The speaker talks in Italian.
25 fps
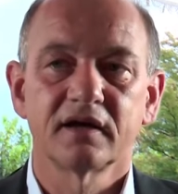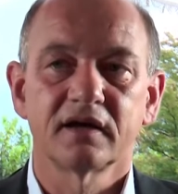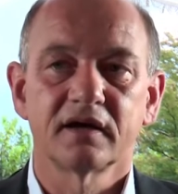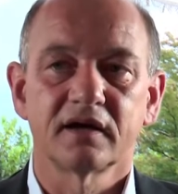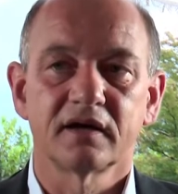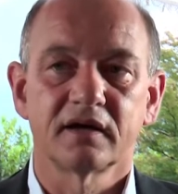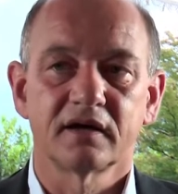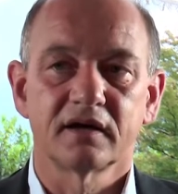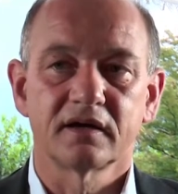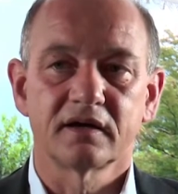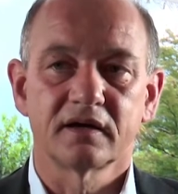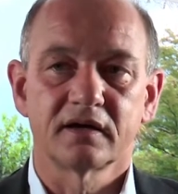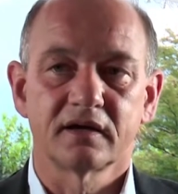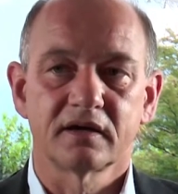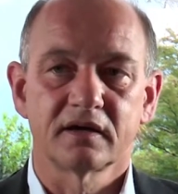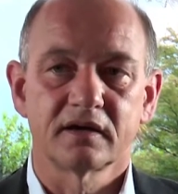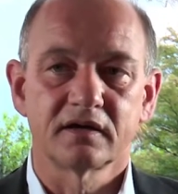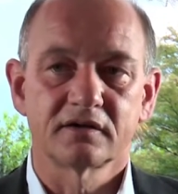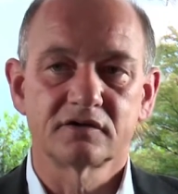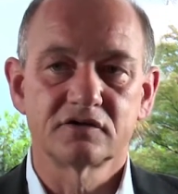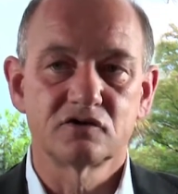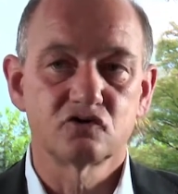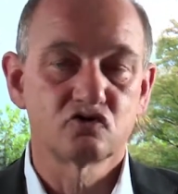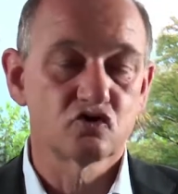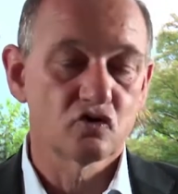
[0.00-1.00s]
eh,
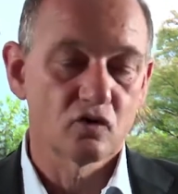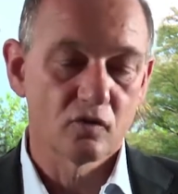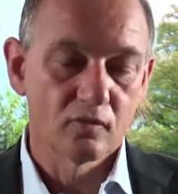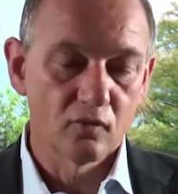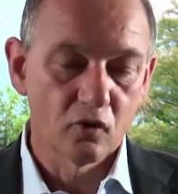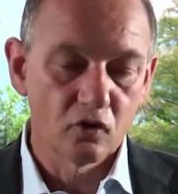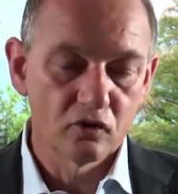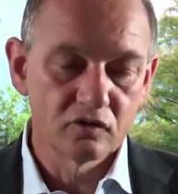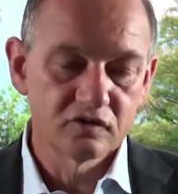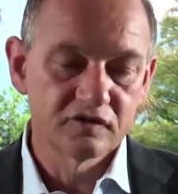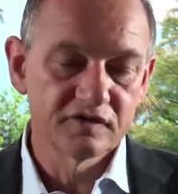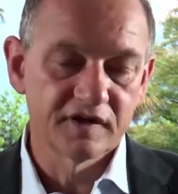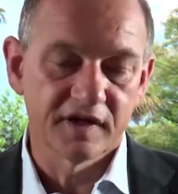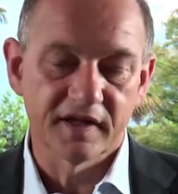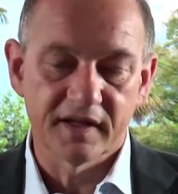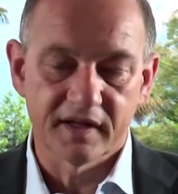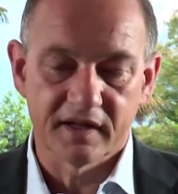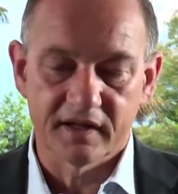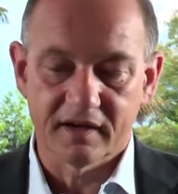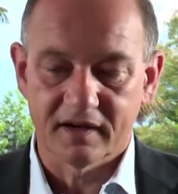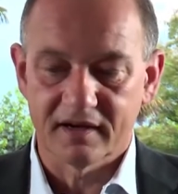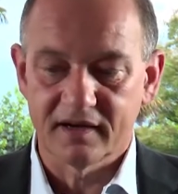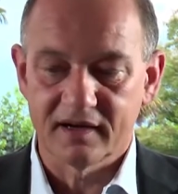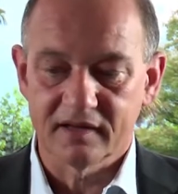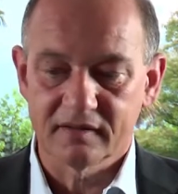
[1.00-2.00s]
ci sono molte
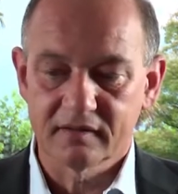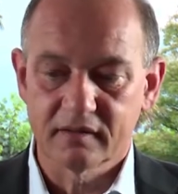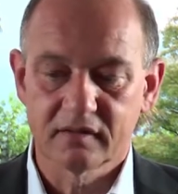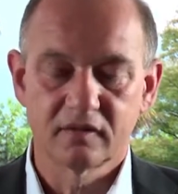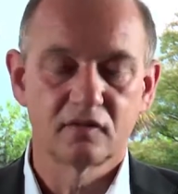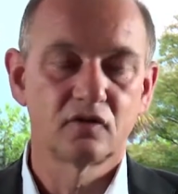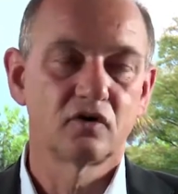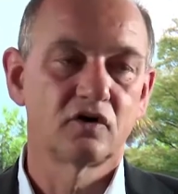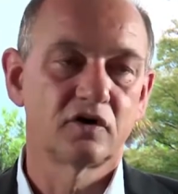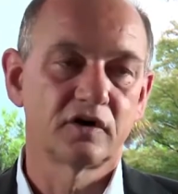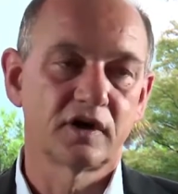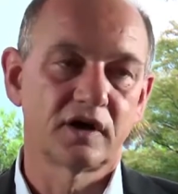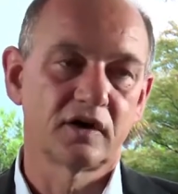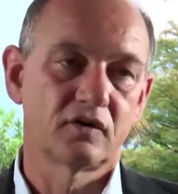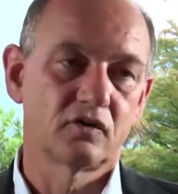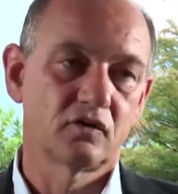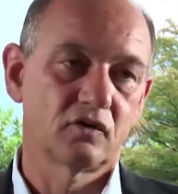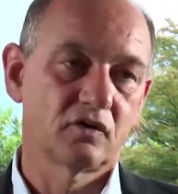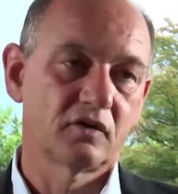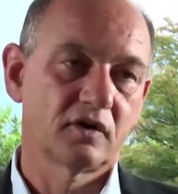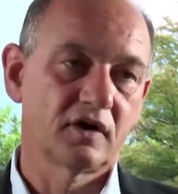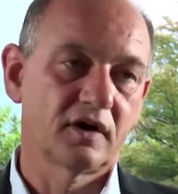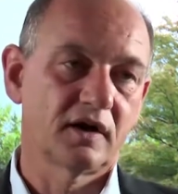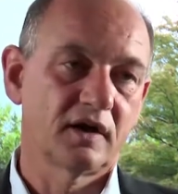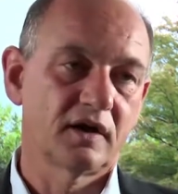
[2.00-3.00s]
relazioni
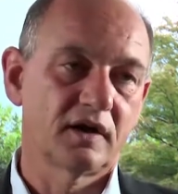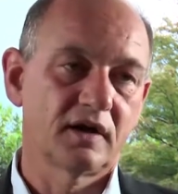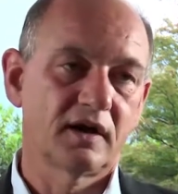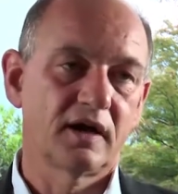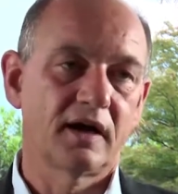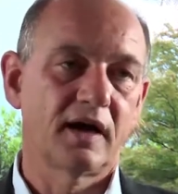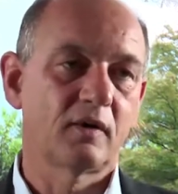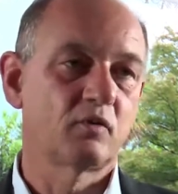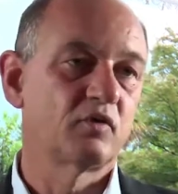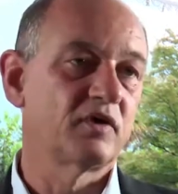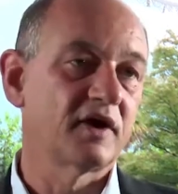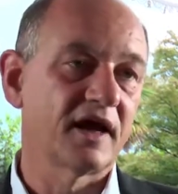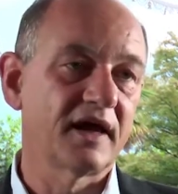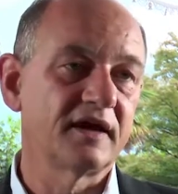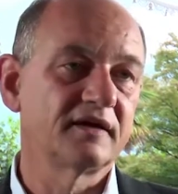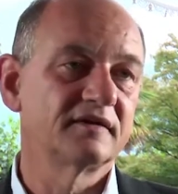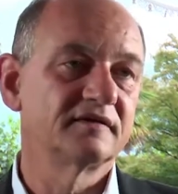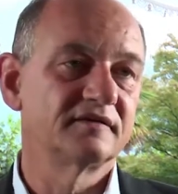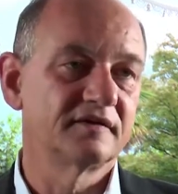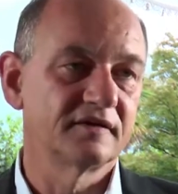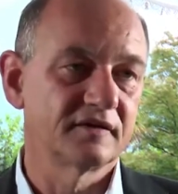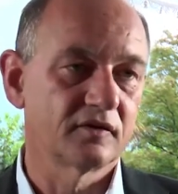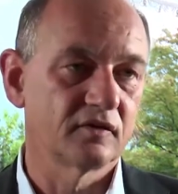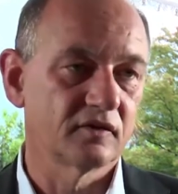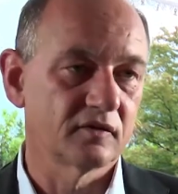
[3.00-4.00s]
con
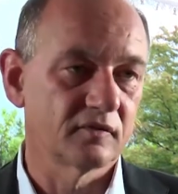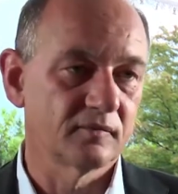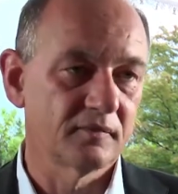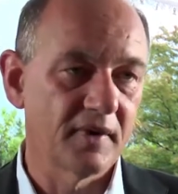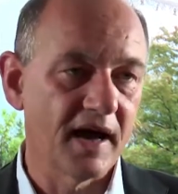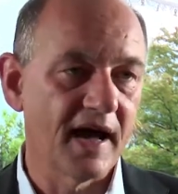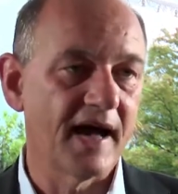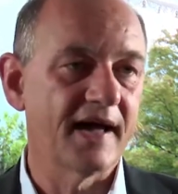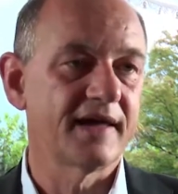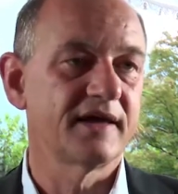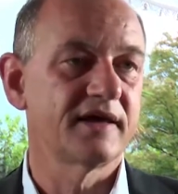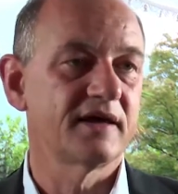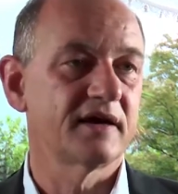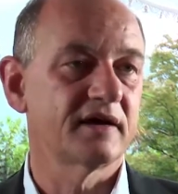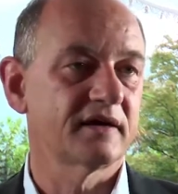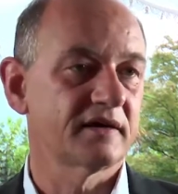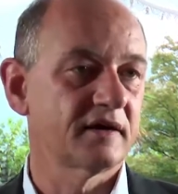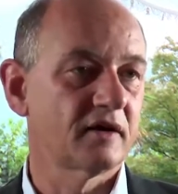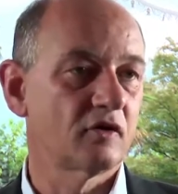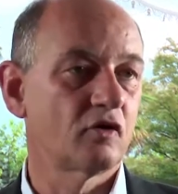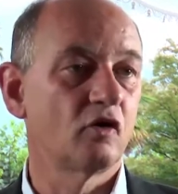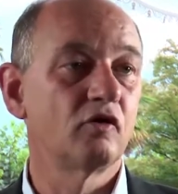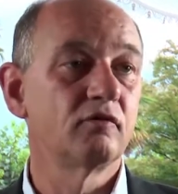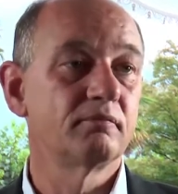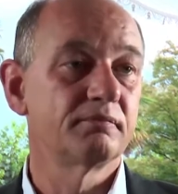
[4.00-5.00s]
acquirenti, con buyer
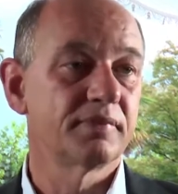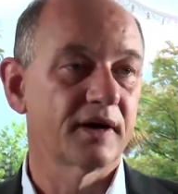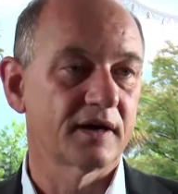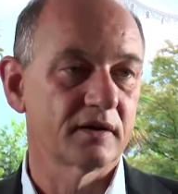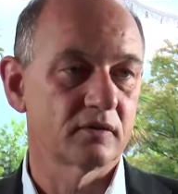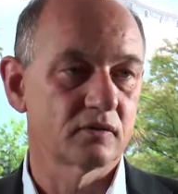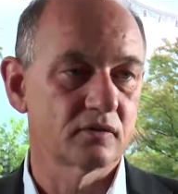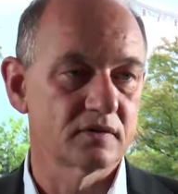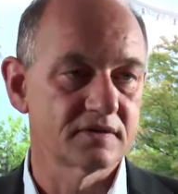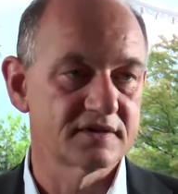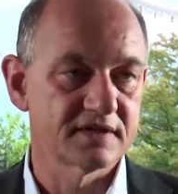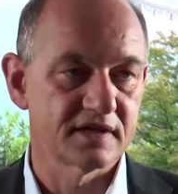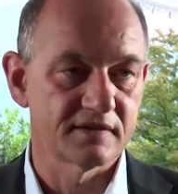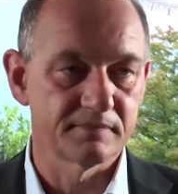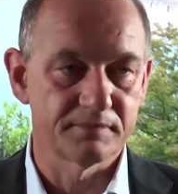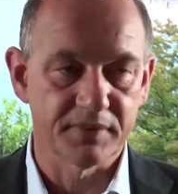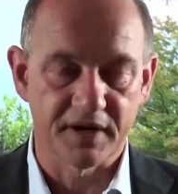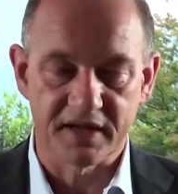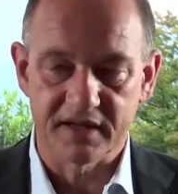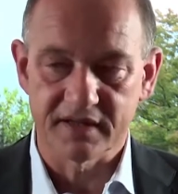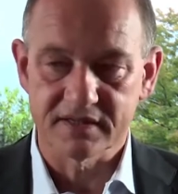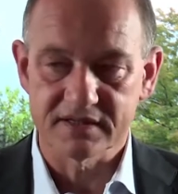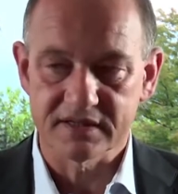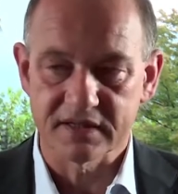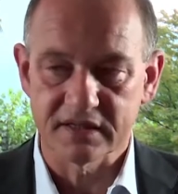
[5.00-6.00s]
che comprano queste
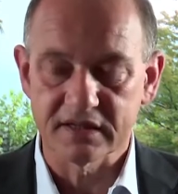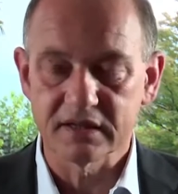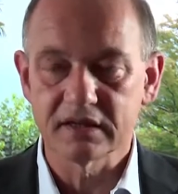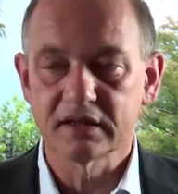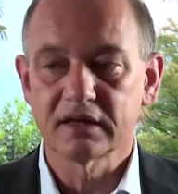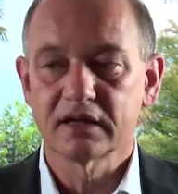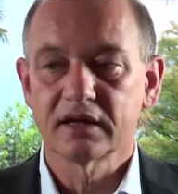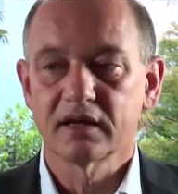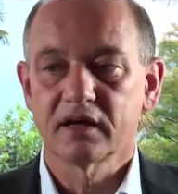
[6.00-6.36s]
imprese, eh,